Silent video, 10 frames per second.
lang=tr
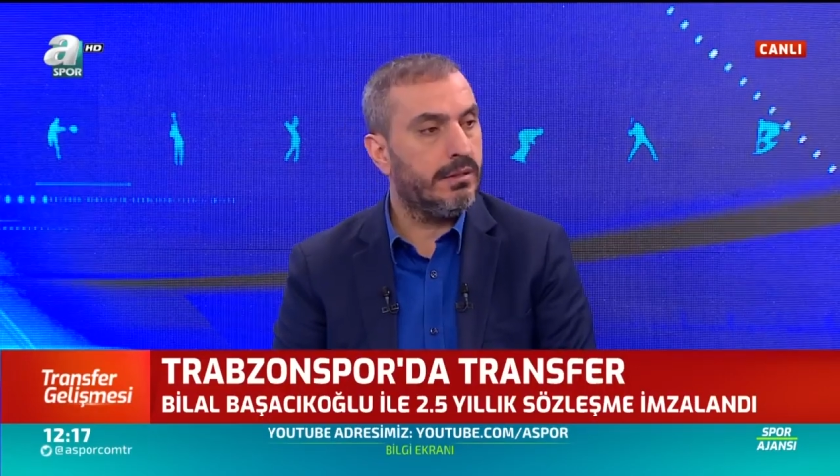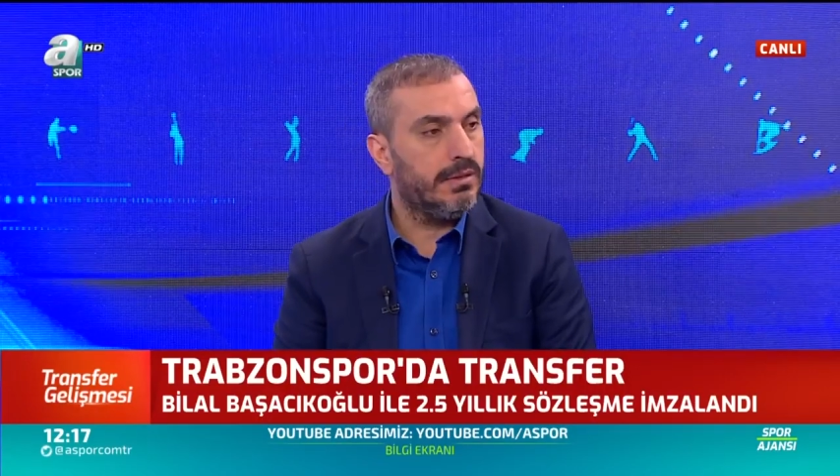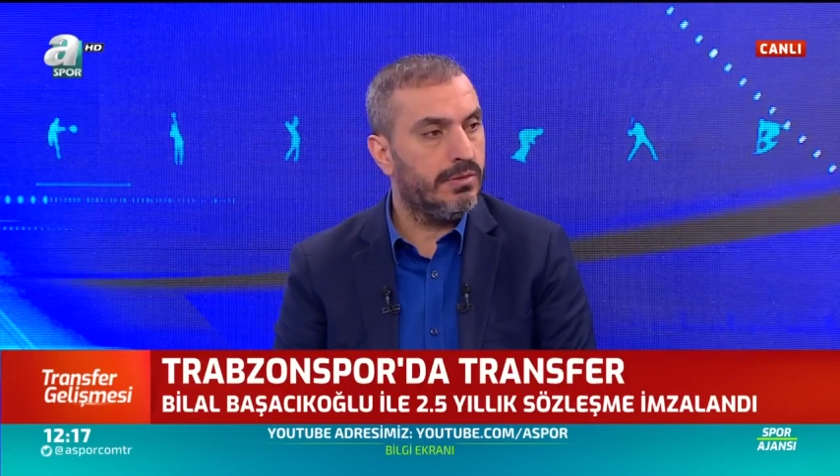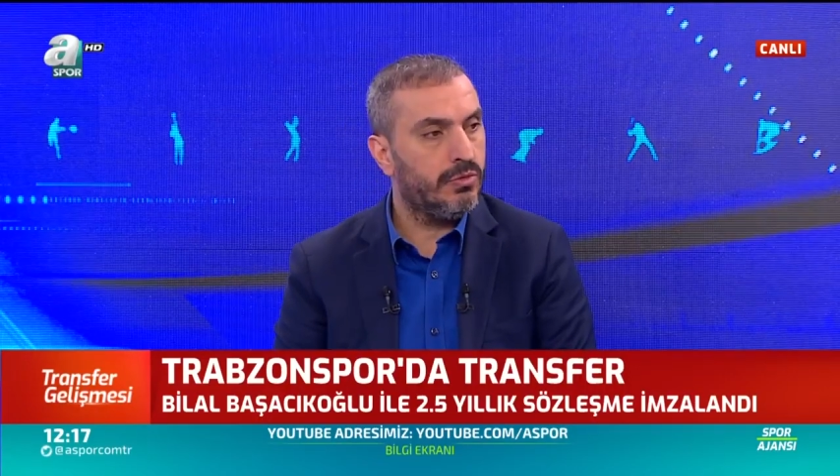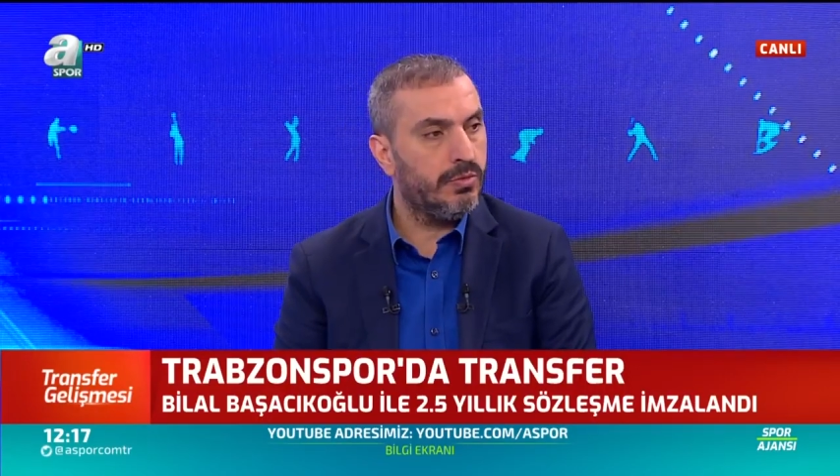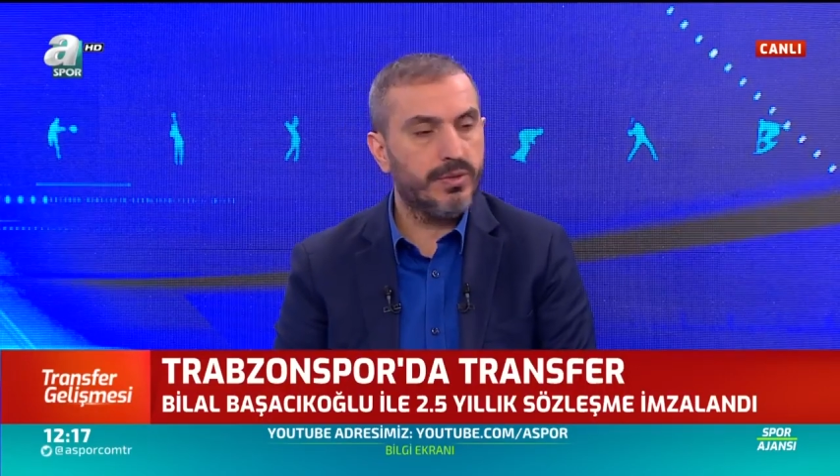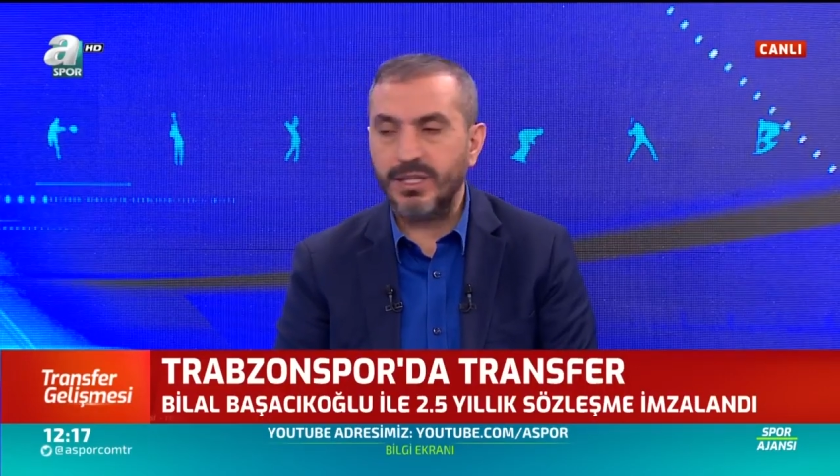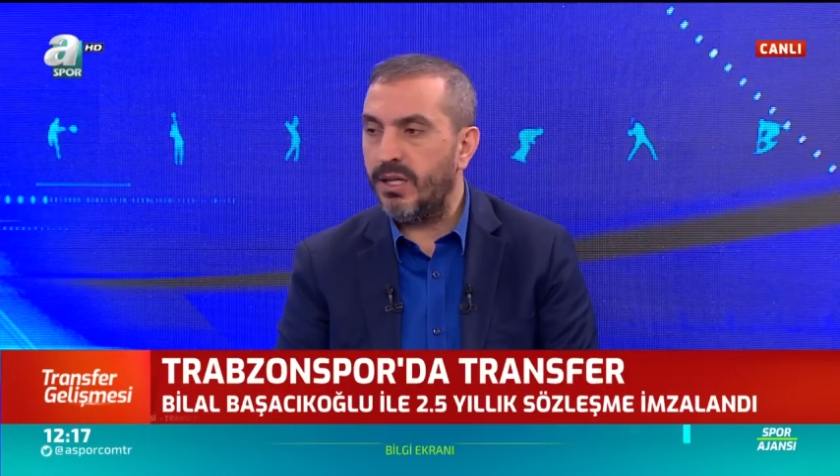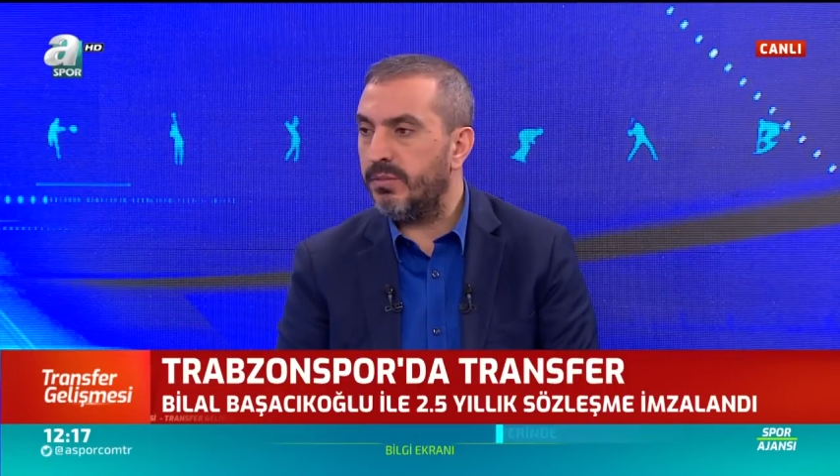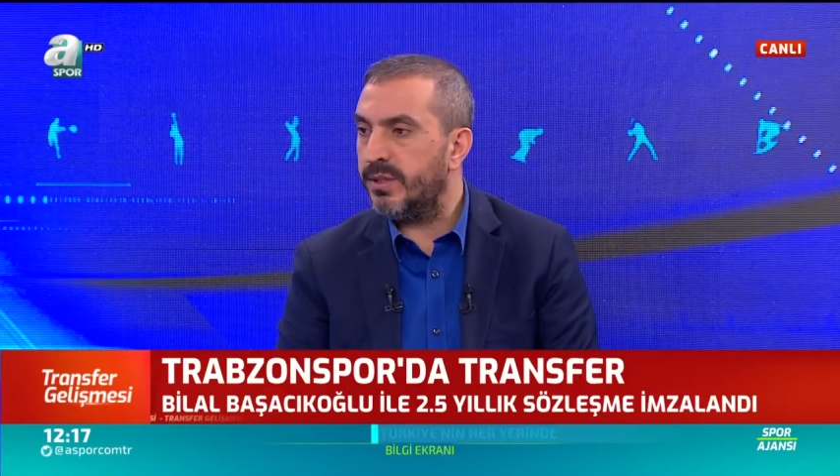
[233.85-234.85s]
E, tüm
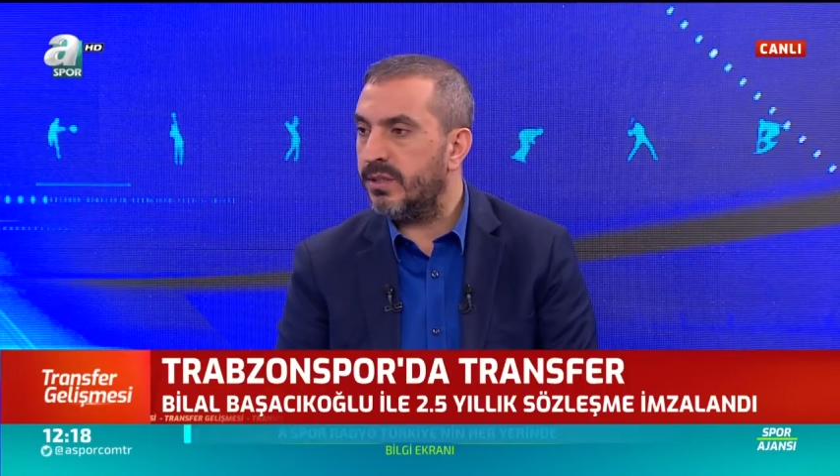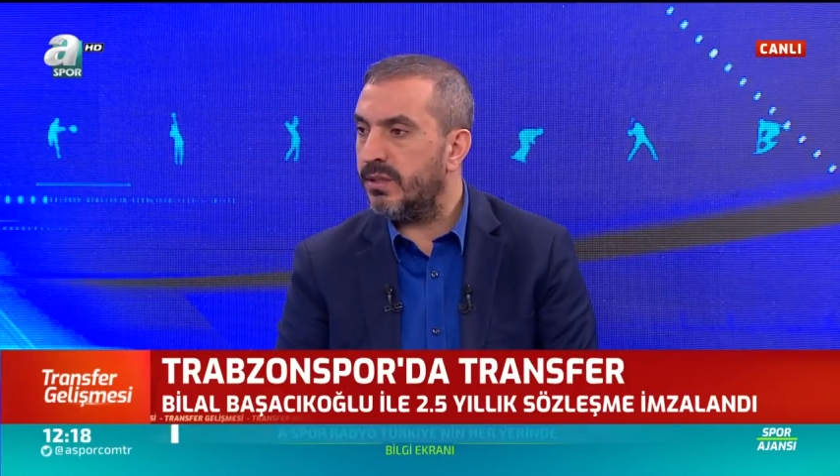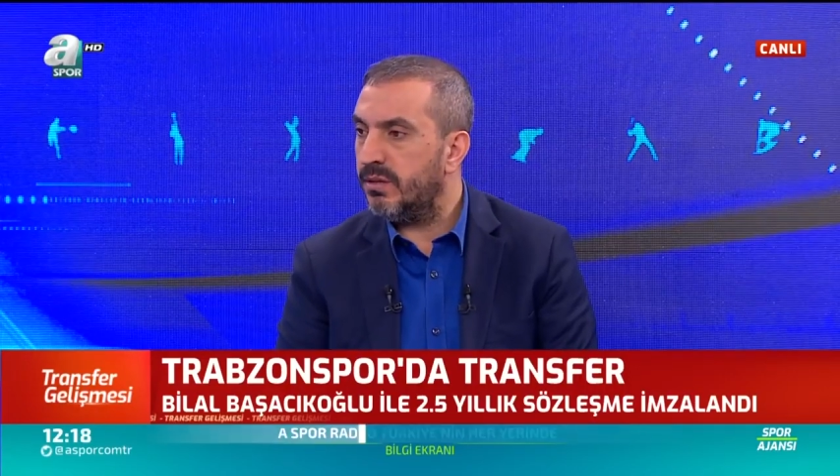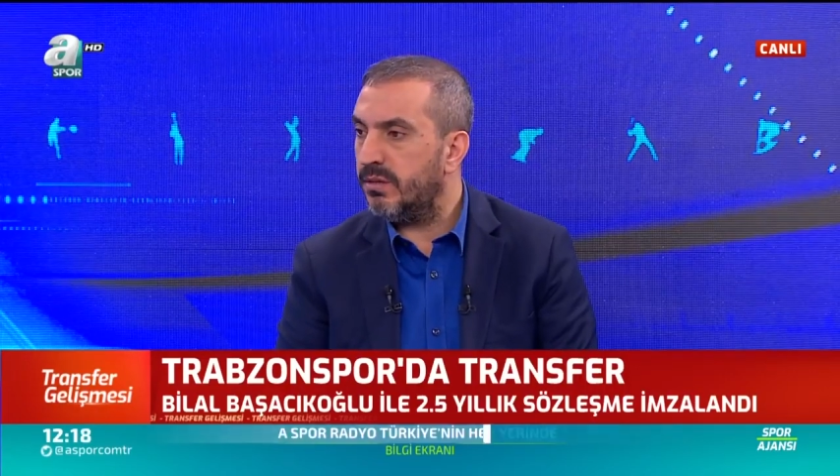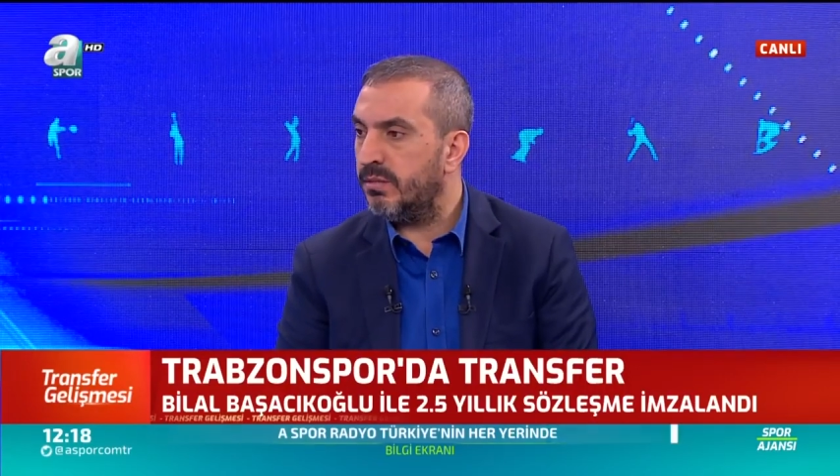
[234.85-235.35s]
rakamları